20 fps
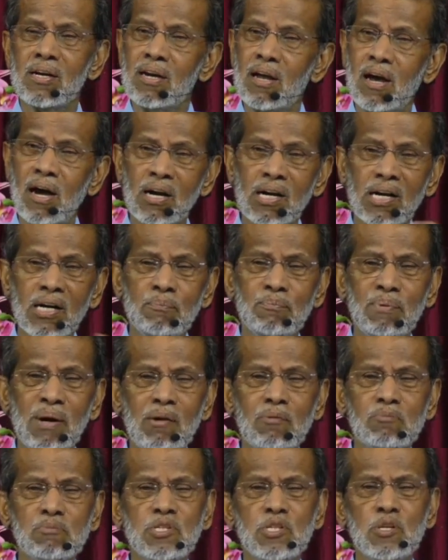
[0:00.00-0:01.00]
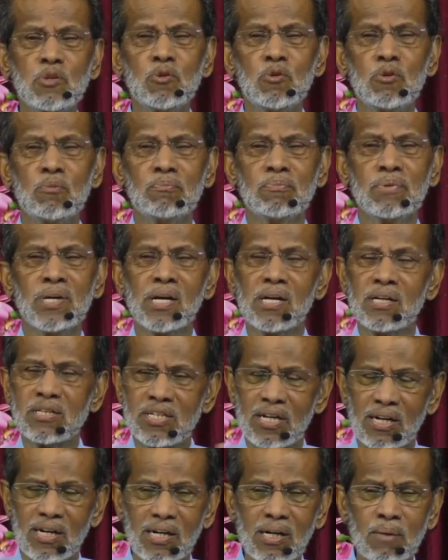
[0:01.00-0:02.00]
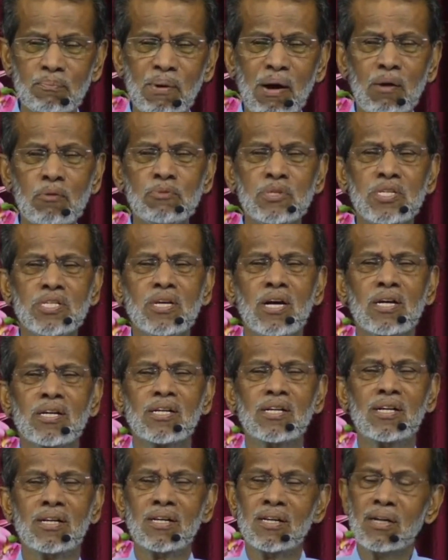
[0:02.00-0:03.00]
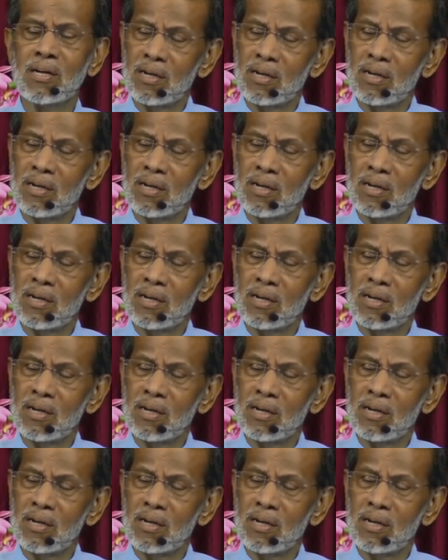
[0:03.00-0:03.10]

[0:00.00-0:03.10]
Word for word: நாங்கள் பாவம் செய்தோம் எங்கள் ஜனங்கள் பாவம் செய்தார்கள்